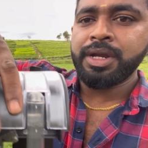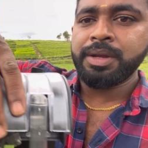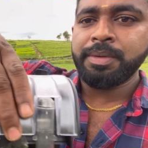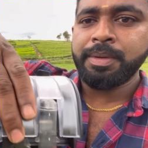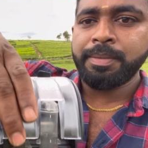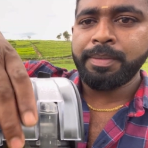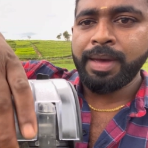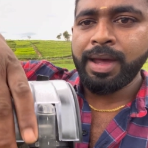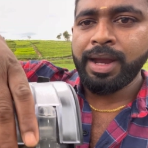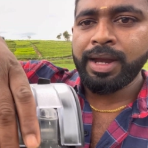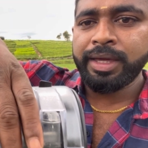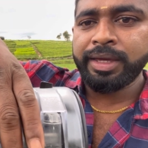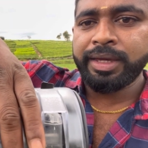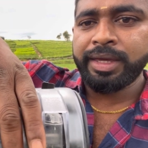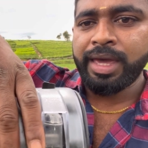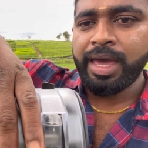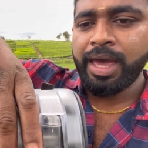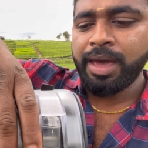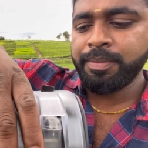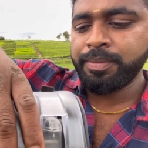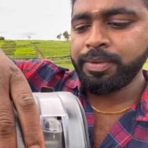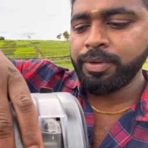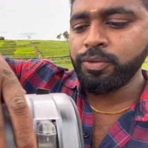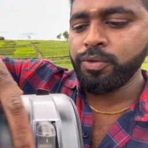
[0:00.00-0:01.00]
நம்ம மேலே
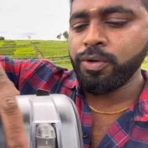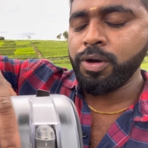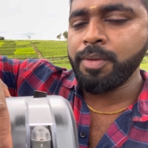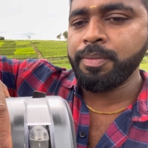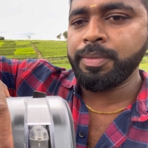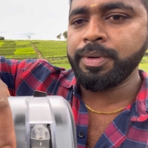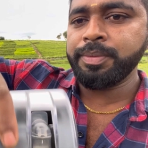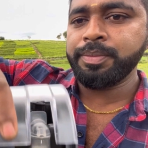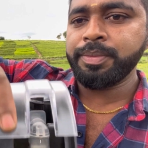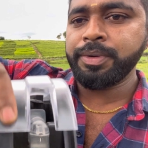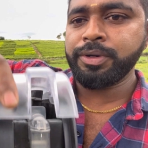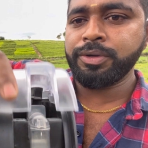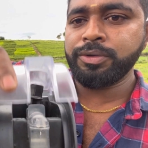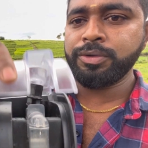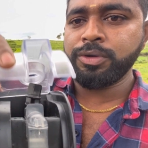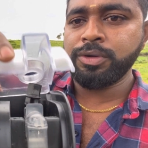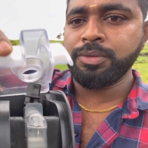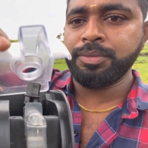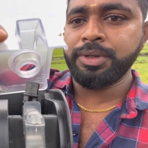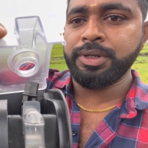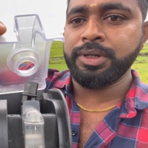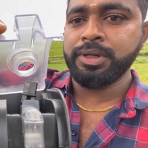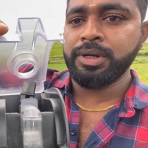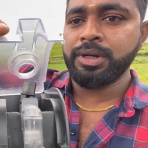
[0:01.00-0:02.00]
கேப்பை ஓப்பன் பண்ணணும்
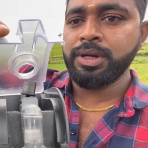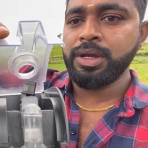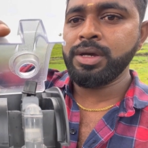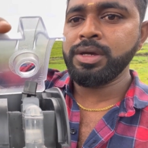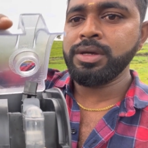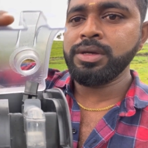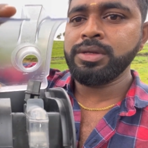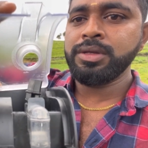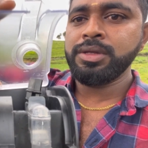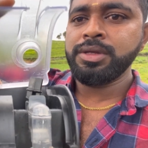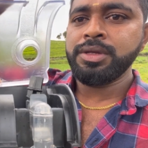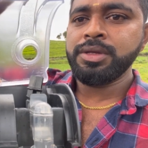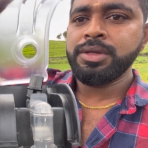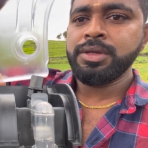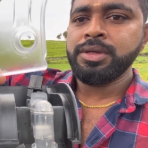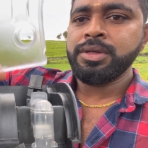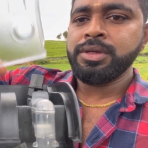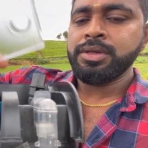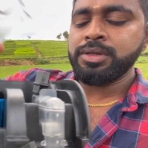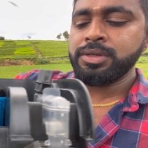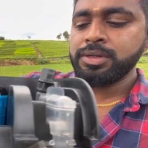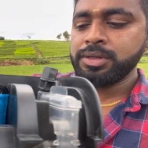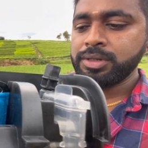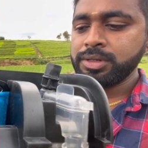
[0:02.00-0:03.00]
அப்படின்னா
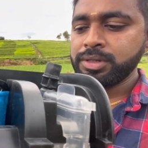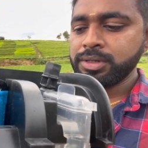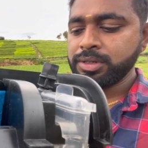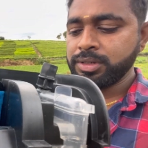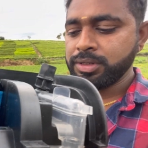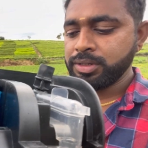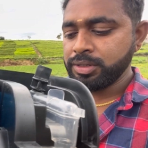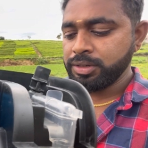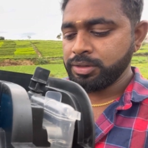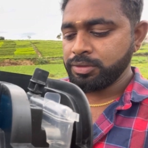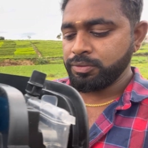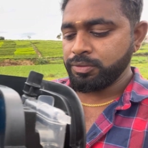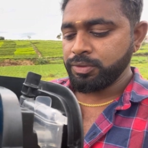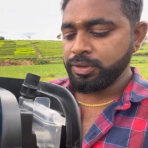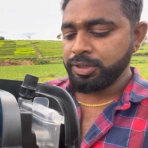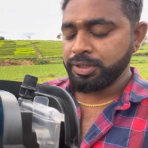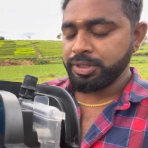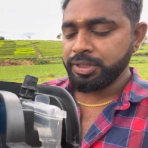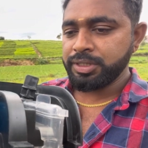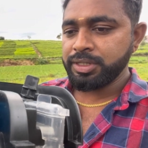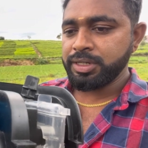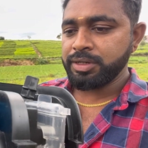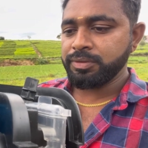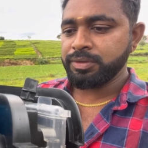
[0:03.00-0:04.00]

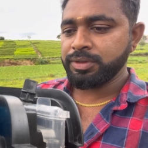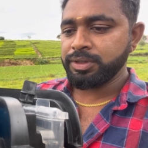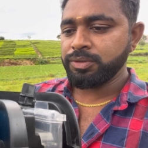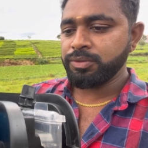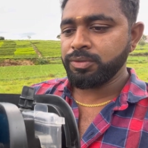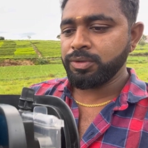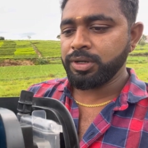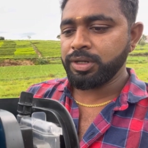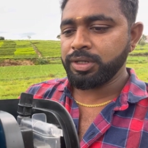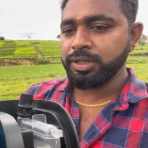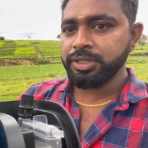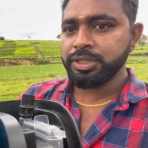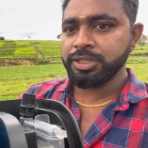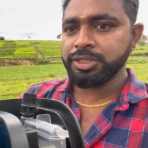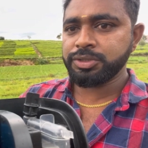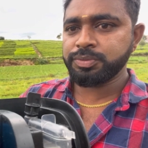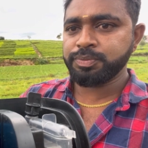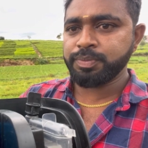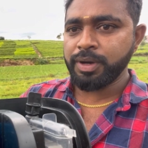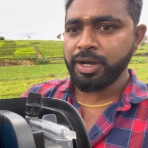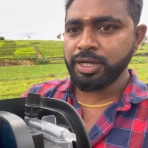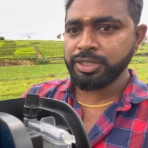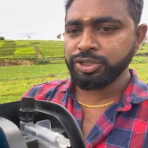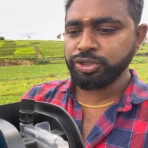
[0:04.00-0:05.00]
உங்களுக்கு இதில் வந்து உங்களுக்கு
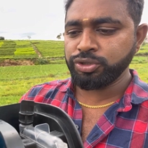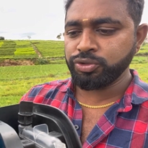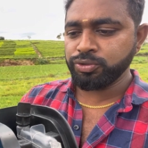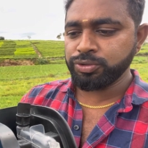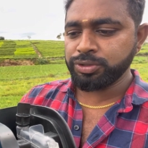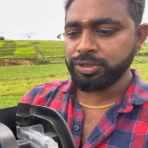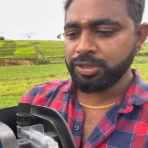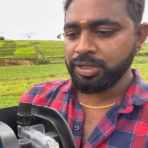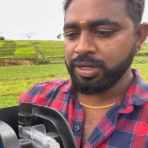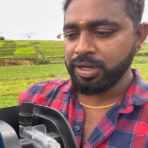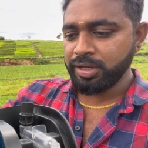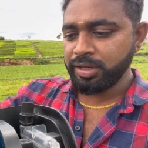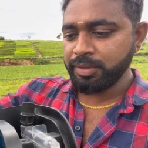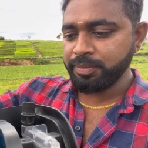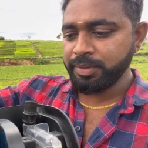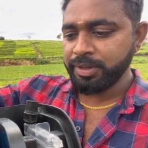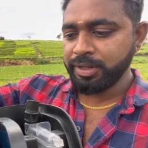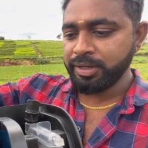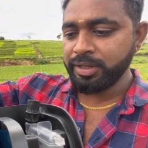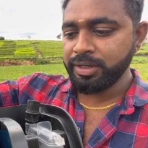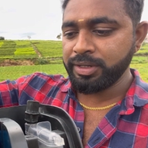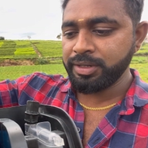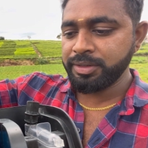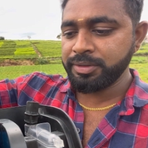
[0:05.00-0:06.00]
ஸ்பாஞ்ச் கொடுத்துருக்காங்க
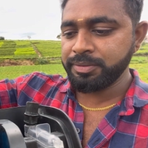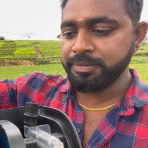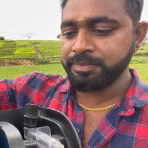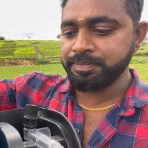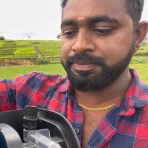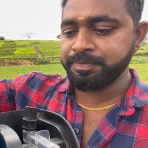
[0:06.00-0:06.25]
பாருங்கள்